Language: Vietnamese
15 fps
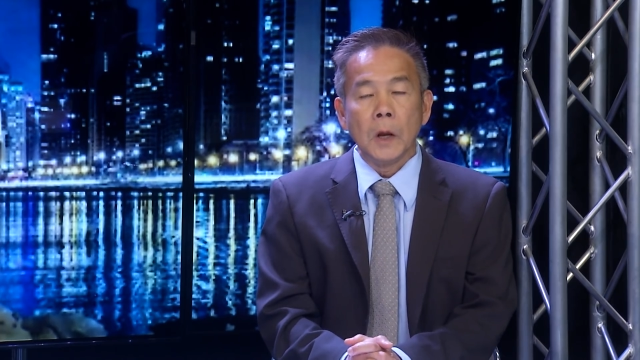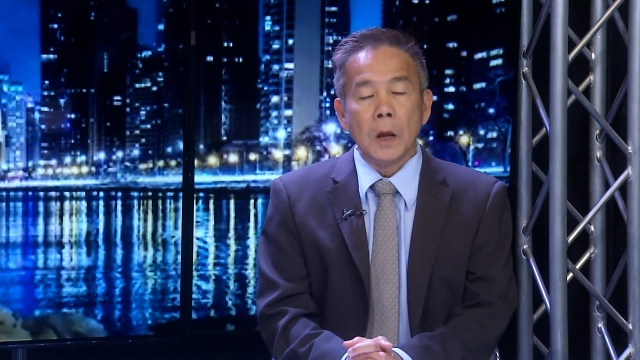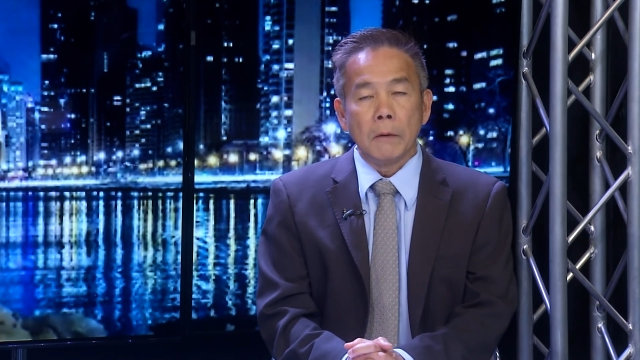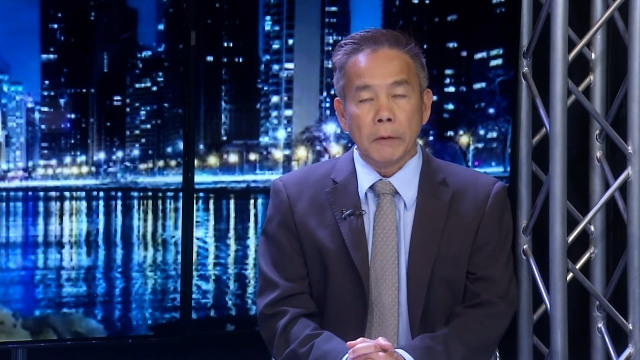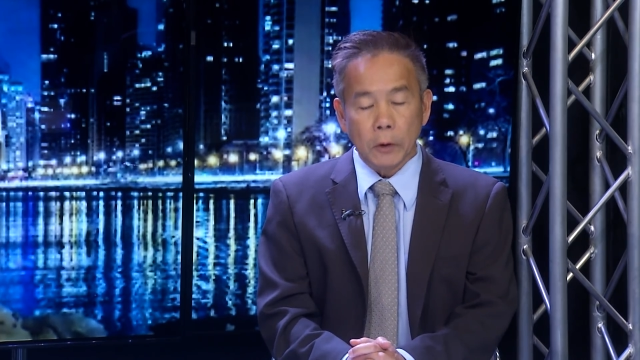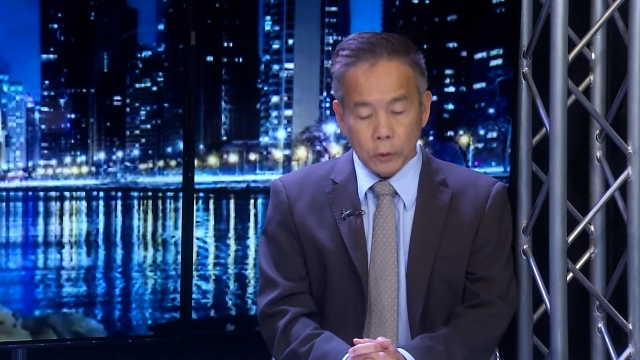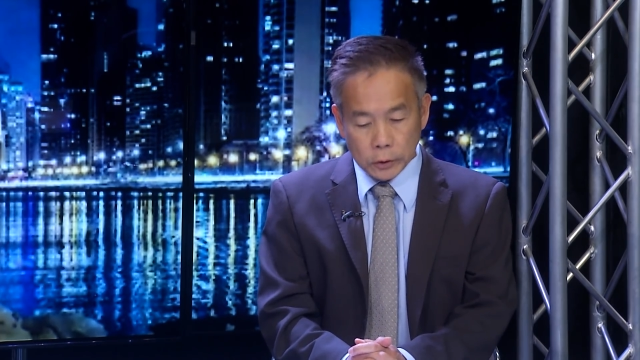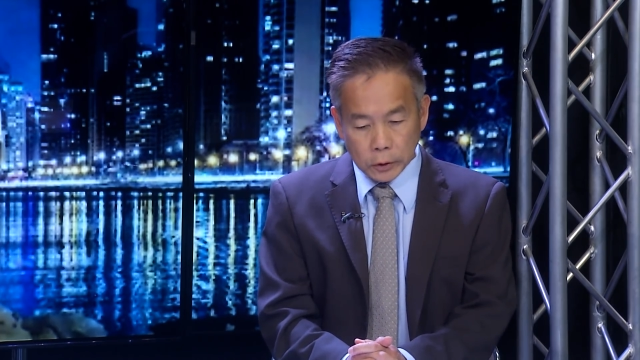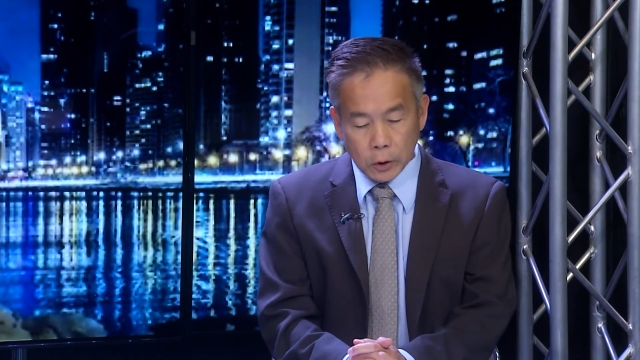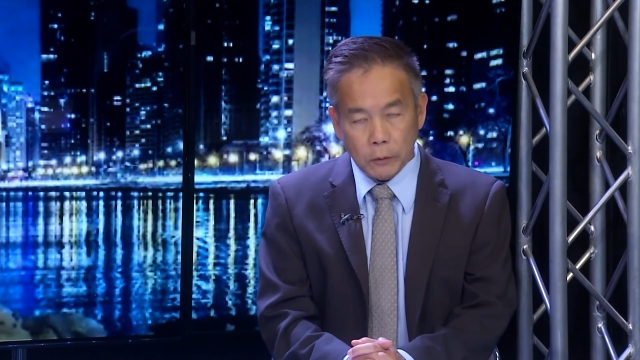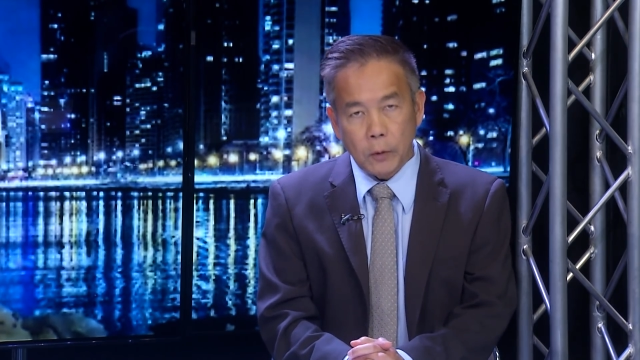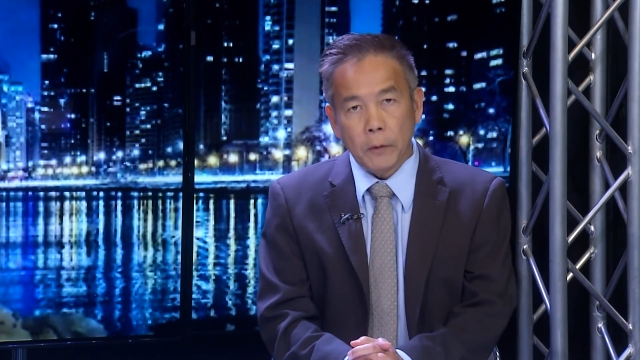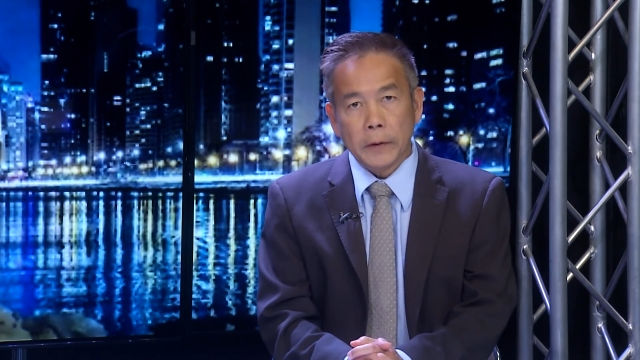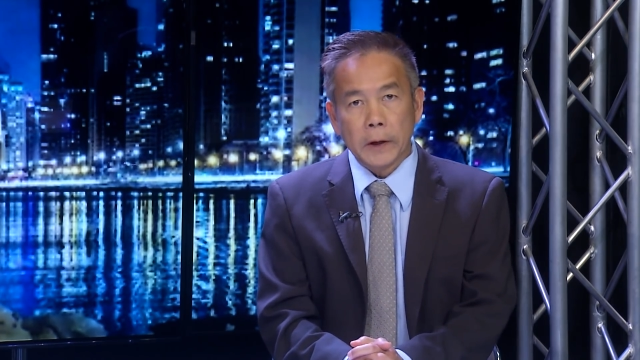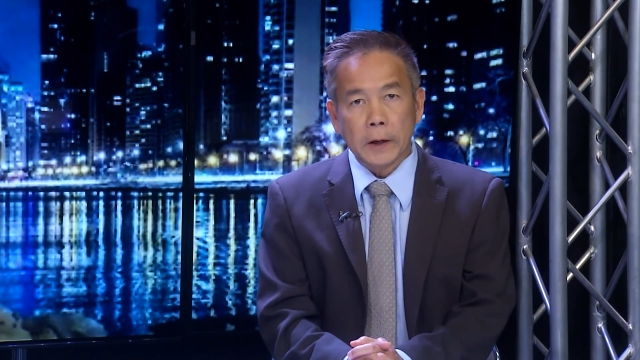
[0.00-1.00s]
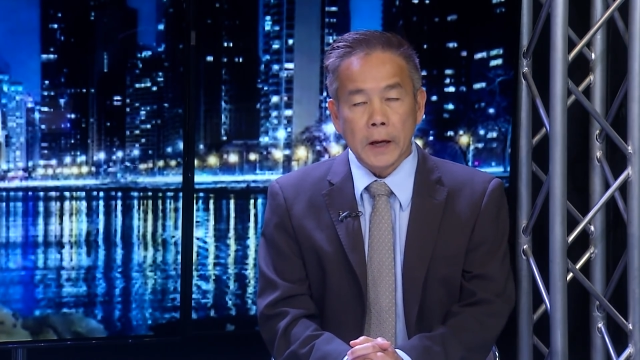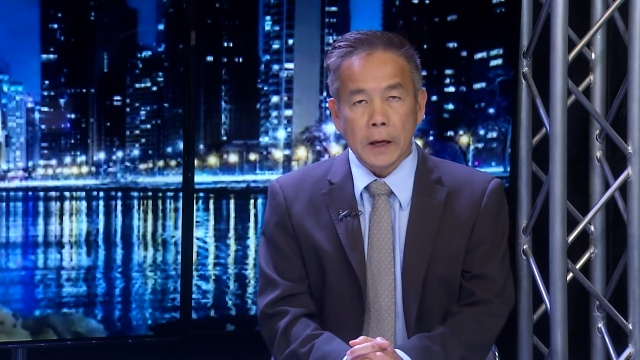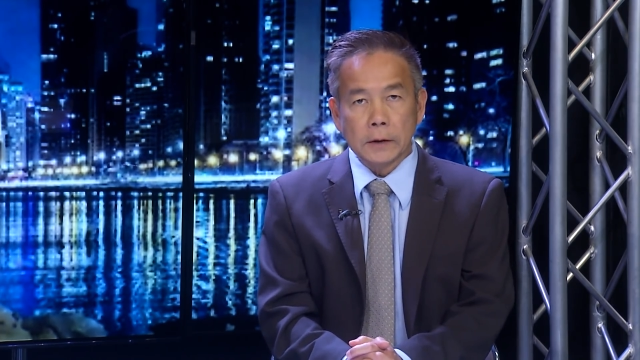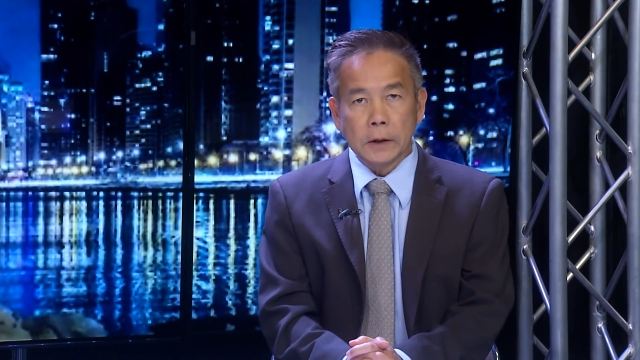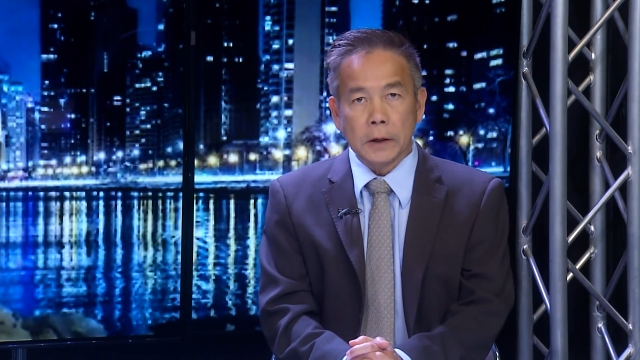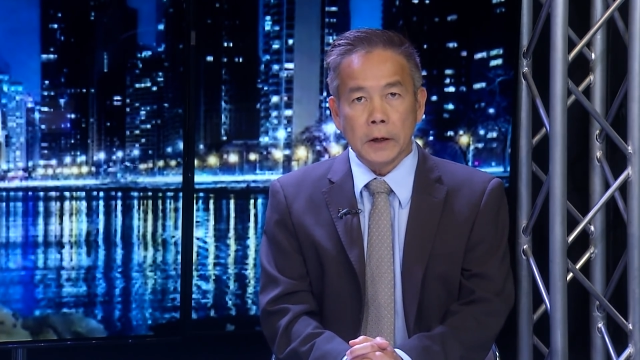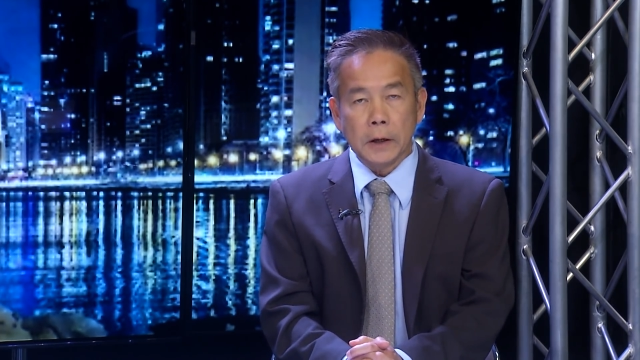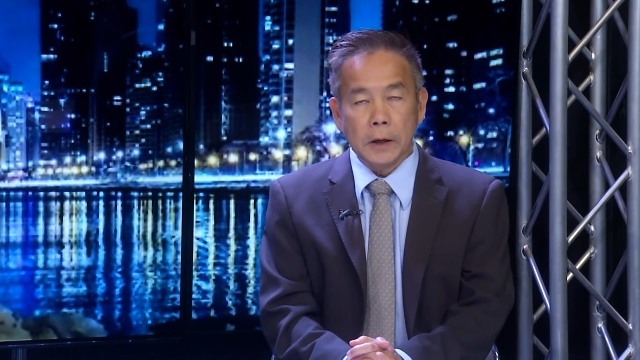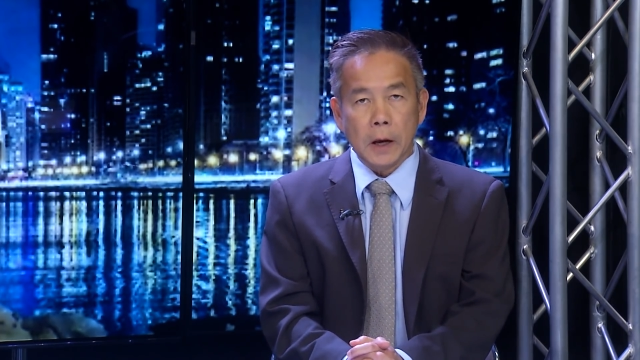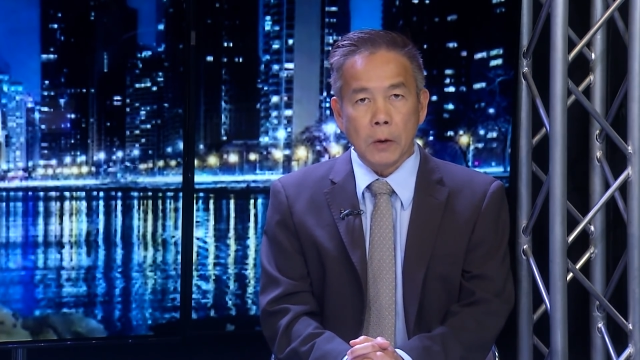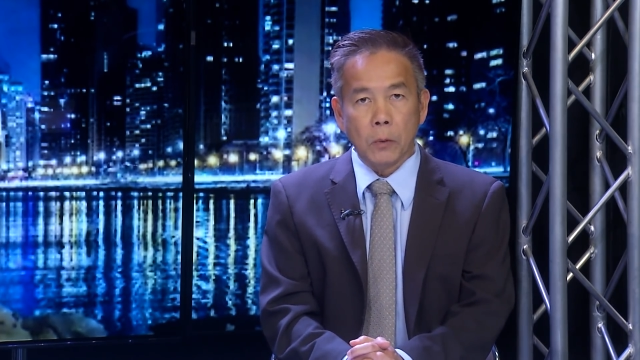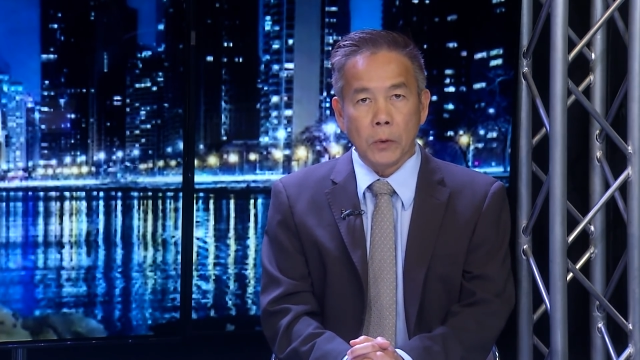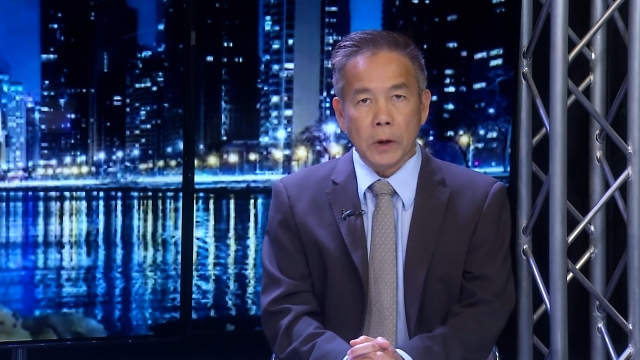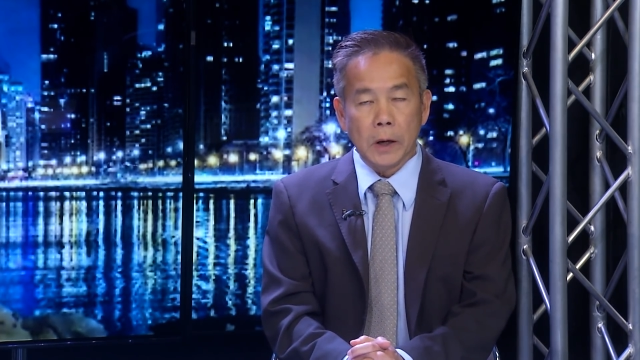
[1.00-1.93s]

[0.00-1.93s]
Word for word: Các luật sư Đỗ Phổ và Trần Đáng xin kính chào quý